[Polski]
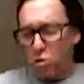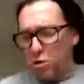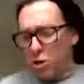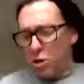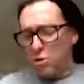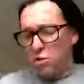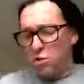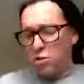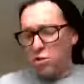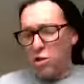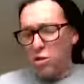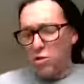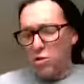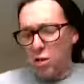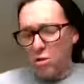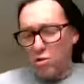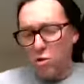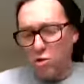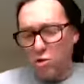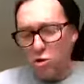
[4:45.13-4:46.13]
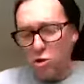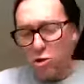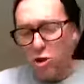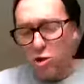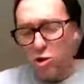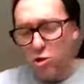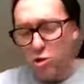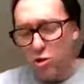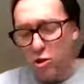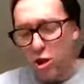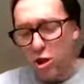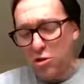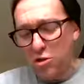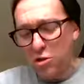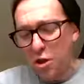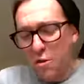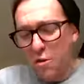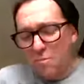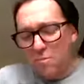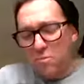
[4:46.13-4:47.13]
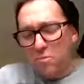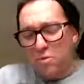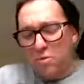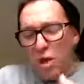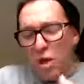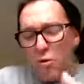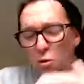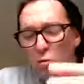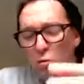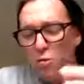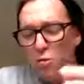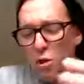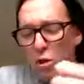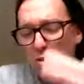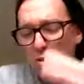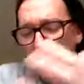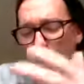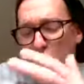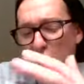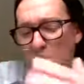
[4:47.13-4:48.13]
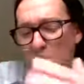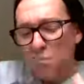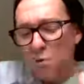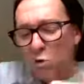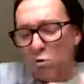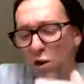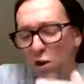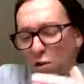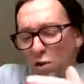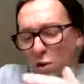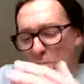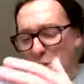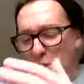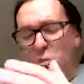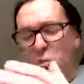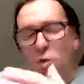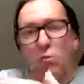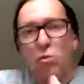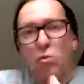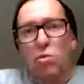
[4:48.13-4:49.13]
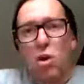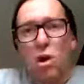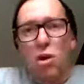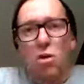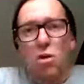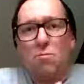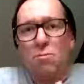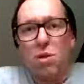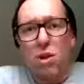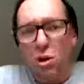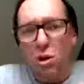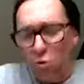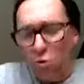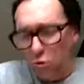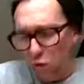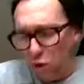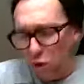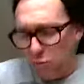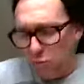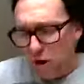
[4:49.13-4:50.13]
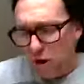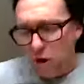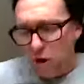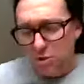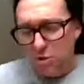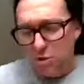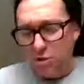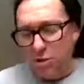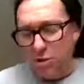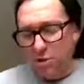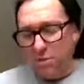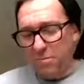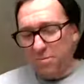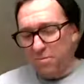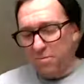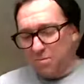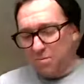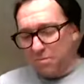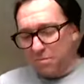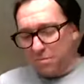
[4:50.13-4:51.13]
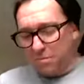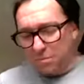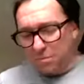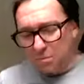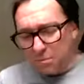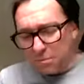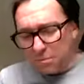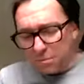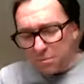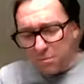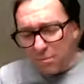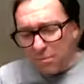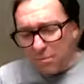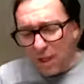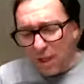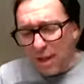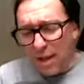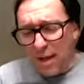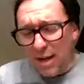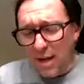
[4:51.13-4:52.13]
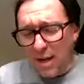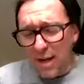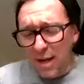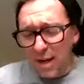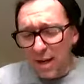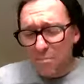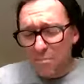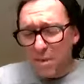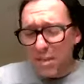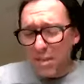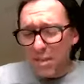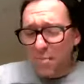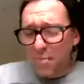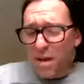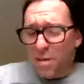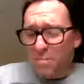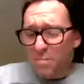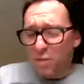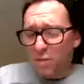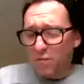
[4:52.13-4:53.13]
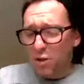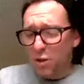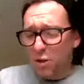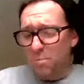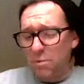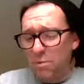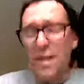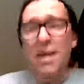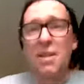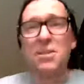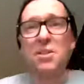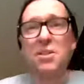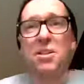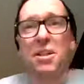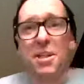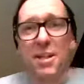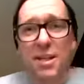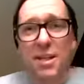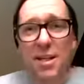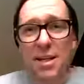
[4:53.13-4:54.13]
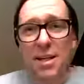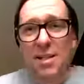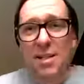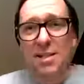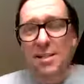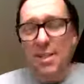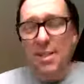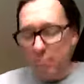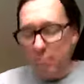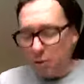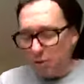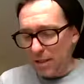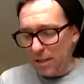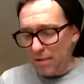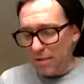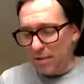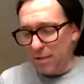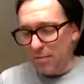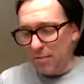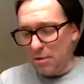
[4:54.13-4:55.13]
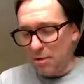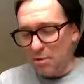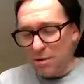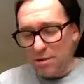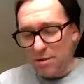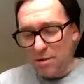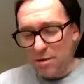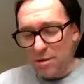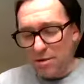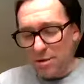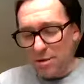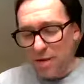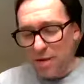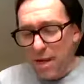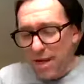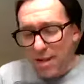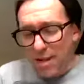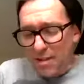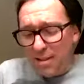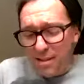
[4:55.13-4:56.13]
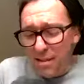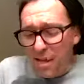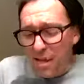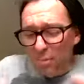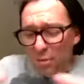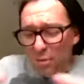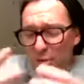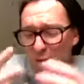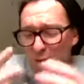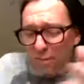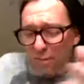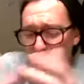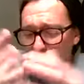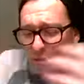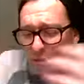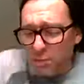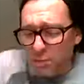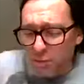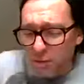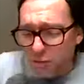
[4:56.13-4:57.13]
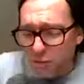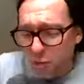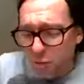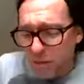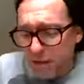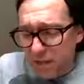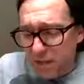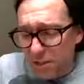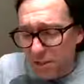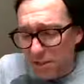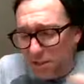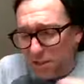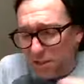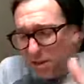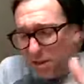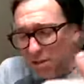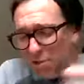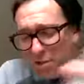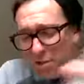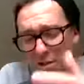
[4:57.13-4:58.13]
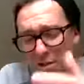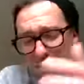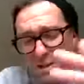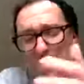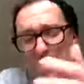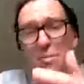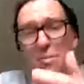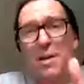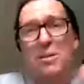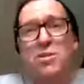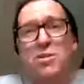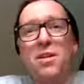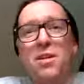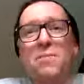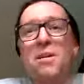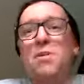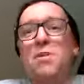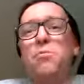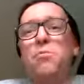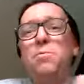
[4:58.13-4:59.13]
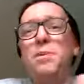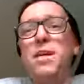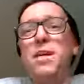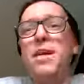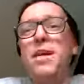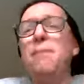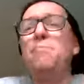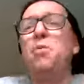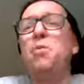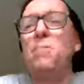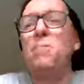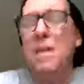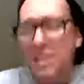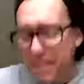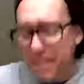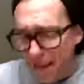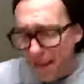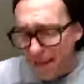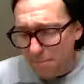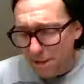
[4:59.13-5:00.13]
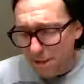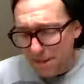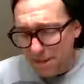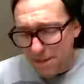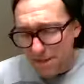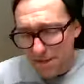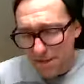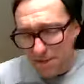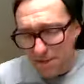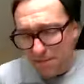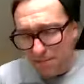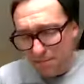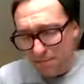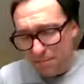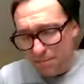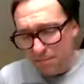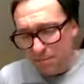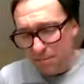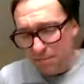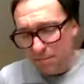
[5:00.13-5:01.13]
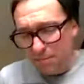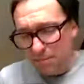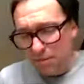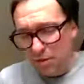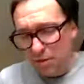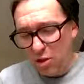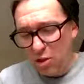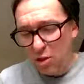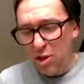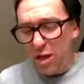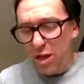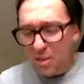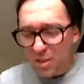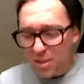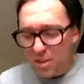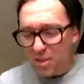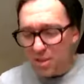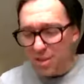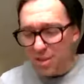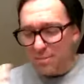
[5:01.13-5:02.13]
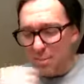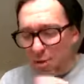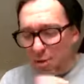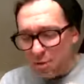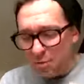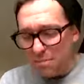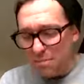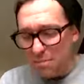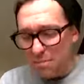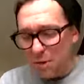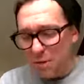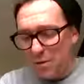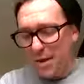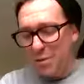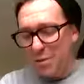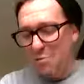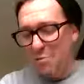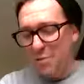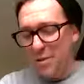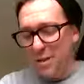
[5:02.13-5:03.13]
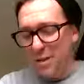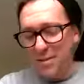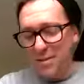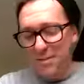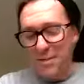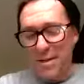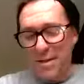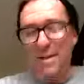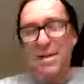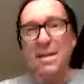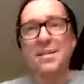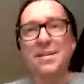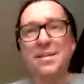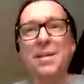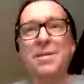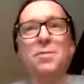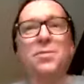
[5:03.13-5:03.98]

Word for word: jest 36 razy 36. Mm, taką wiedzę uważam za dowód braku wyobraźni. Ale my nie mamy wyobraźni, zaprotestował Antoni. Nie potrafimy sobie wyobrazić niczego, czego nie zobaczymy lub nie pomacamy. Trzeci smok pograł przez chwilę